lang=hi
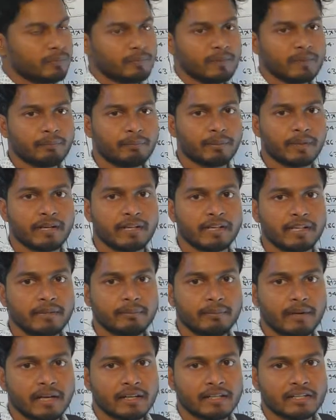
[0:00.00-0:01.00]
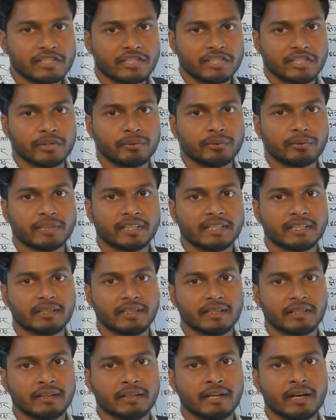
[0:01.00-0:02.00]
में पहली बार शेरों की
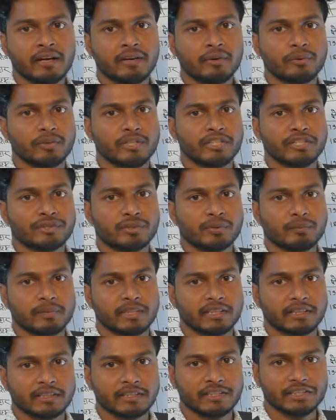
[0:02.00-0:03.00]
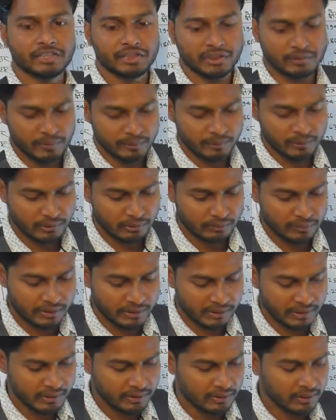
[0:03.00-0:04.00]
गणना 1932 ईस्वी में हुई
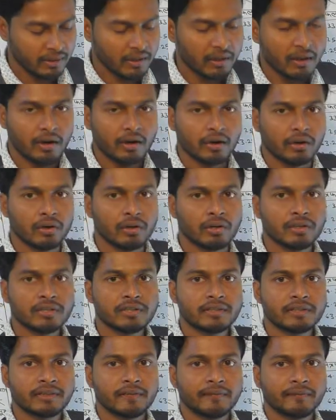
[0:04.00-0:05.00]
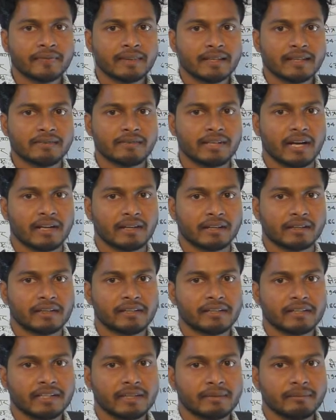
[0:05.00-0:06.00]
थी और
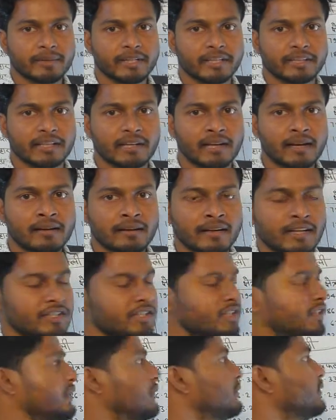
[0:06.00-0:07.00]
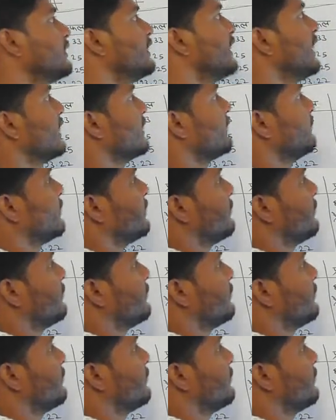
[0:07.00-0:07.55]
झारखंड के बेतला राष्ट्रीय उद्यान में